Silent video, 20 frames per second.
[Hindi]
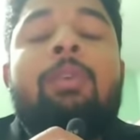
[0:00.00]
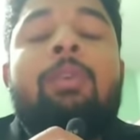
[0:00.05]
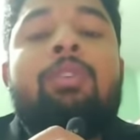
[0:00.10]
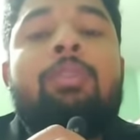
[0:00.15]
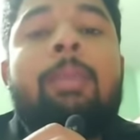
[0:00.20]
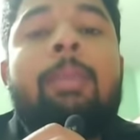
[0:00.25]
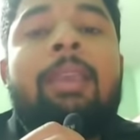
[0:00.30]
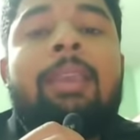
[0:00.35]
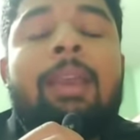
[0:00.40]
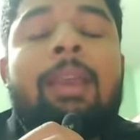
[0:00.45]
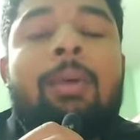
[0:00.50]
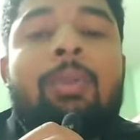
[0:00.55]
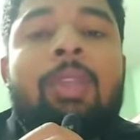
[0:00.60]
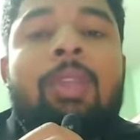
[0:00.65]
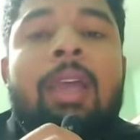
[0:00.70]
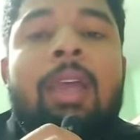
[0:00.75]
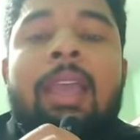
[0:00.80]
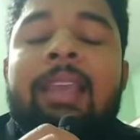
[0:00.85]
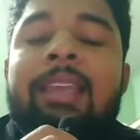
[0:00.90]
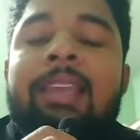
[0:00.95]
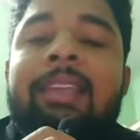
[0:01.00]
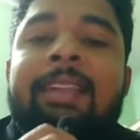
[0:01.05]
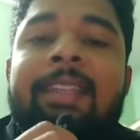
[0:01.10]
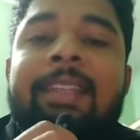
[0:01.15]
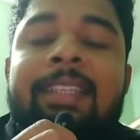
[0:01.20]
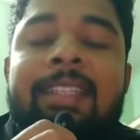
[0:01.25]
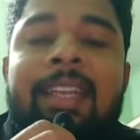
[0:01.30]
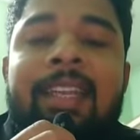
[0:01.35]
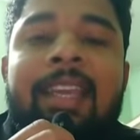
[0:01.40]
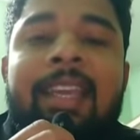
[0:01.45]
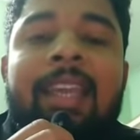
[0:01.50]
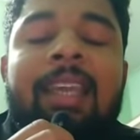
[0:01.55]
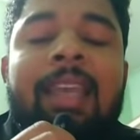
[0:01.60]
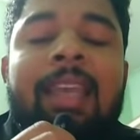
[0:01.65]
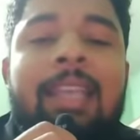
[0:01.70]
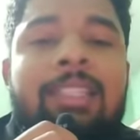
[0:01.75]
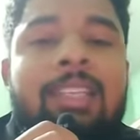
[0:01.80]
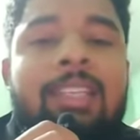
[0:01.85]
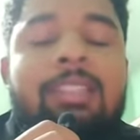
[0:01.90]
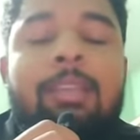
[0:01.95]
उसमें क्या होता है कि रीजनिंग एक
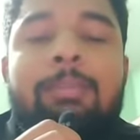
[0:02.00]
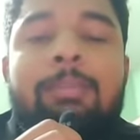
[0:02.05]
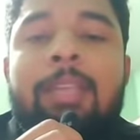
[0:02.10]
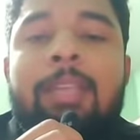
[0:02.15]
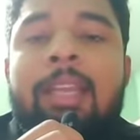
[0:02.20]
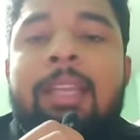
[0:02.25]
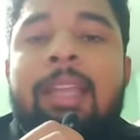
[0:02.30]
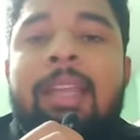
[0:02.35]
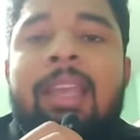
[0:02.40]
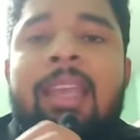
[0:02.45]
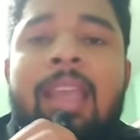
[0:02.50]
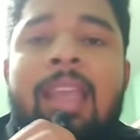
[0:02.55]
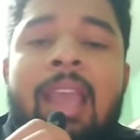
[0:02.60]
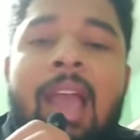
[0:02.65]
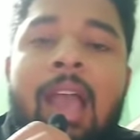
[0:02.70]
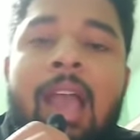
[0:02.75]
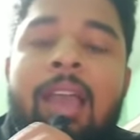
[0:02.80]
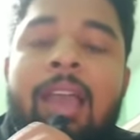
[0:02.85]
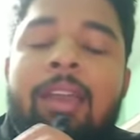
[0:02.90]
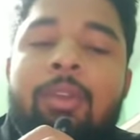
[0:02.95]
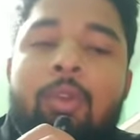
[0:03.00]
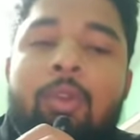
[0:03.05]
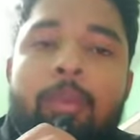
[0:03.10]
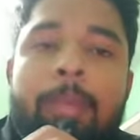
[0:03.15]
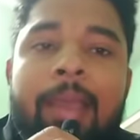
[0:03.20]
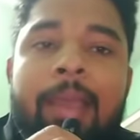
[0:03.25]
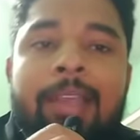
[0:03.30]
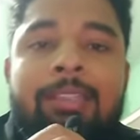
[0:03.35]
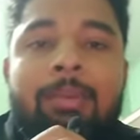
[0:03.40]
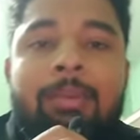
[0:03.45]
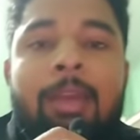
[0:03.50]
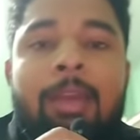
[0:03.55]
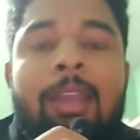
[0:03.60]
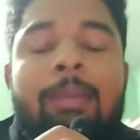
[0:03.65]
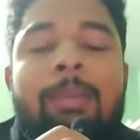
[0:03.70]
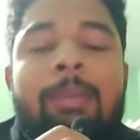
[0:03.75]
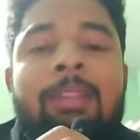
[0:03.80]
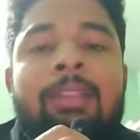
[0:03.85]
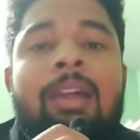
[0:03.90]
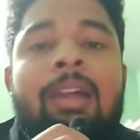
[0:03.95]
ऐसा सब्जेक्ट है अगर ग्रुप एक्स वाला
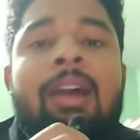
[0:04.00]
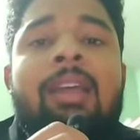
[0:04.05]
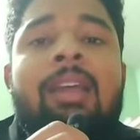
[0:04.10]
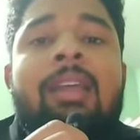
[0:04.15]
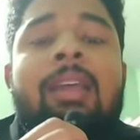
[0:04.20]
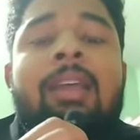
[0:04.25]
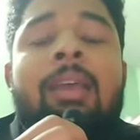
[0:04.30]
बंदा